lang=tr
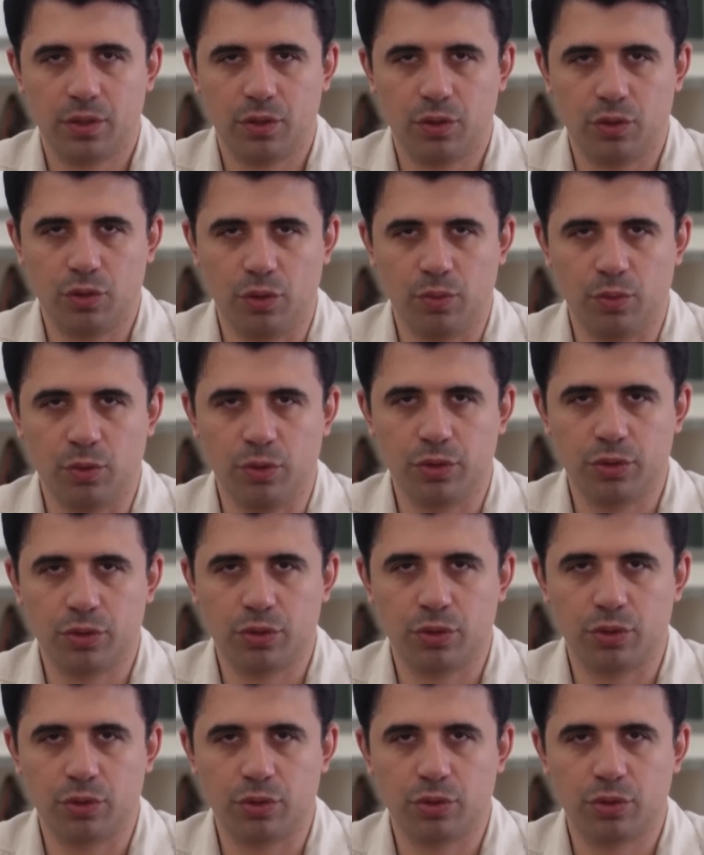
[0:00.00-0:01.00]

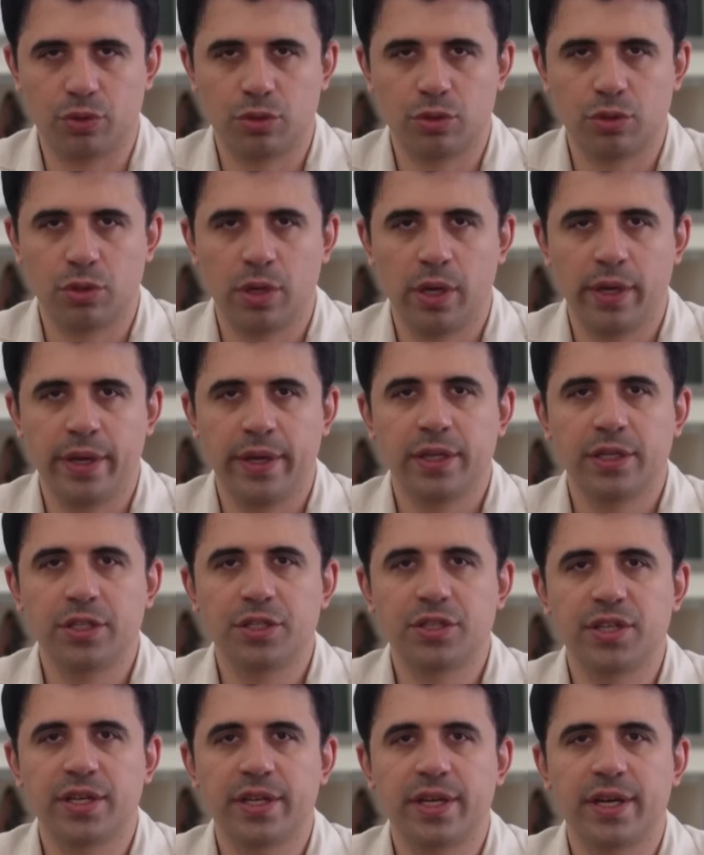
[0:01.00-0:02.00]
gömülürsünüz.
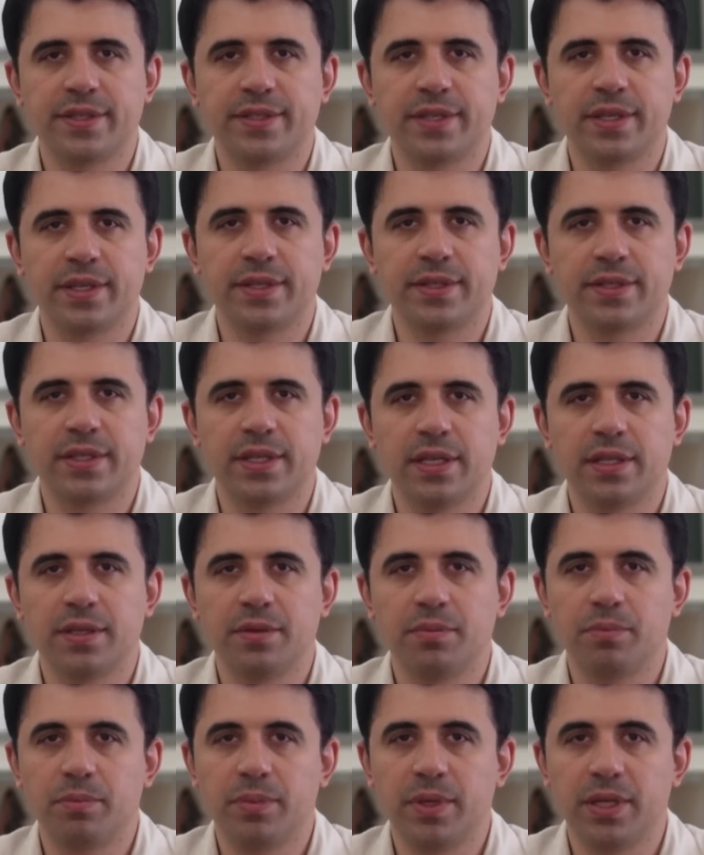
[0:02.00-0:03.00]
Cenazenizden
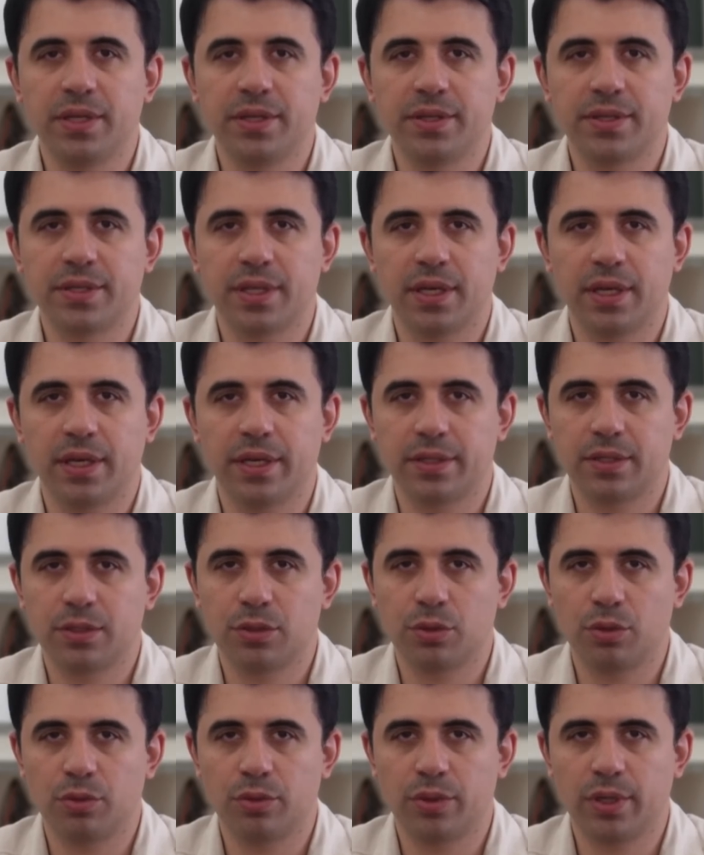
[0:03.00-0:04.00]
bir saat
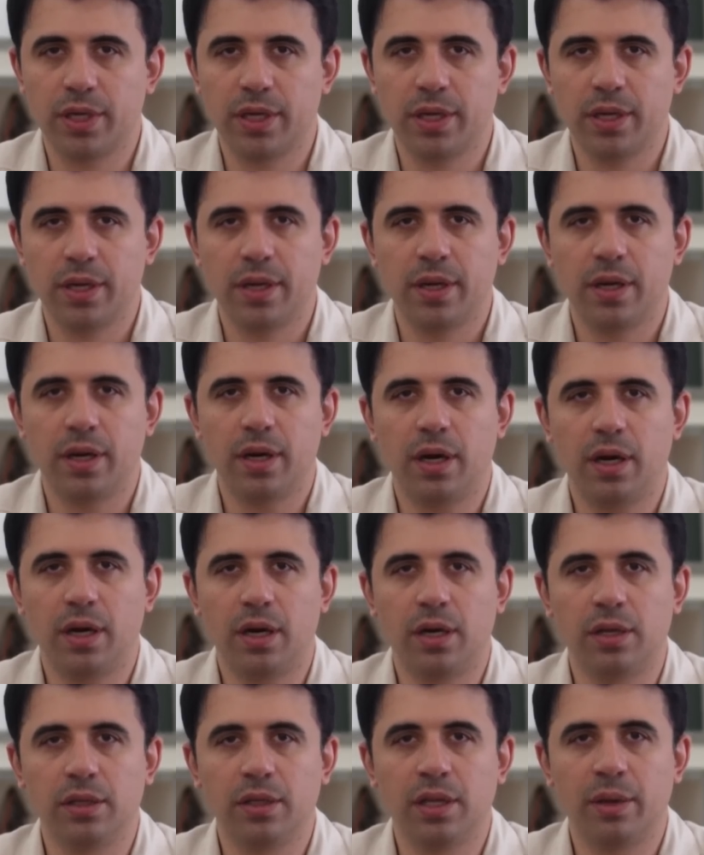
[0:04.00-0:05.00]
sonra
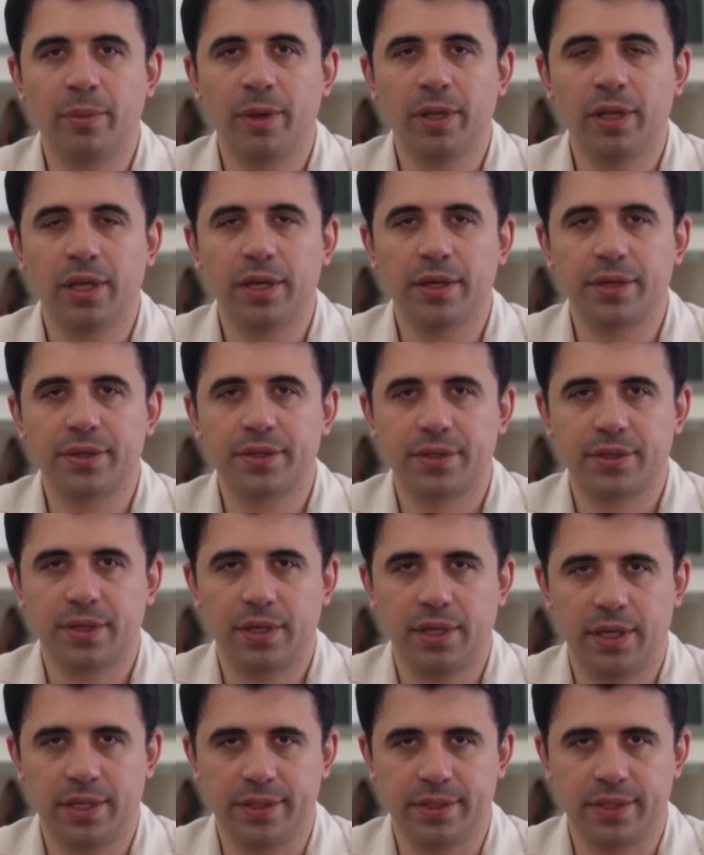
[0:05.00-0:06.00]
ağlamalar
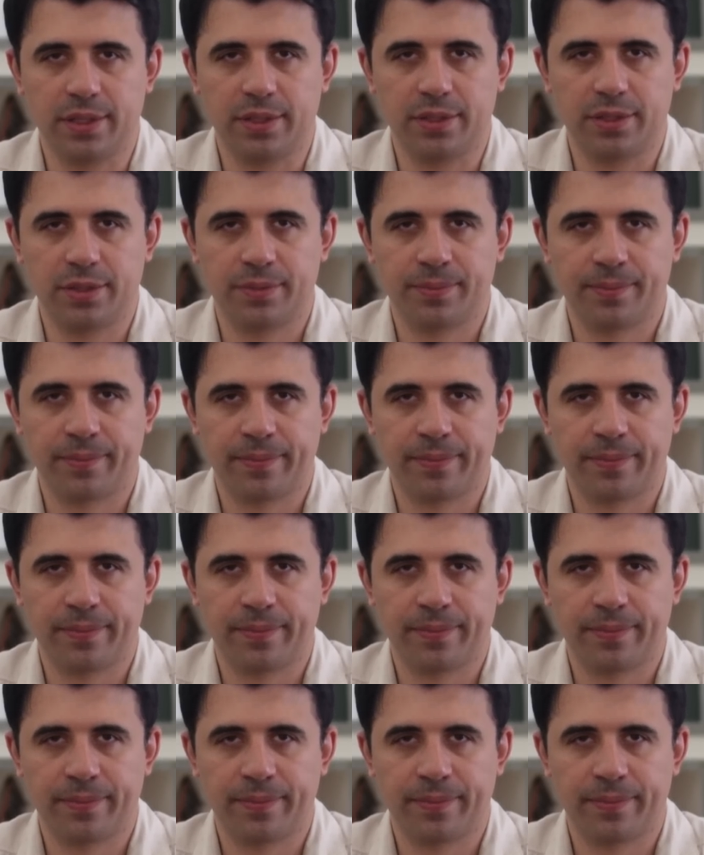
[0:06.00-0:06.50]
azalır.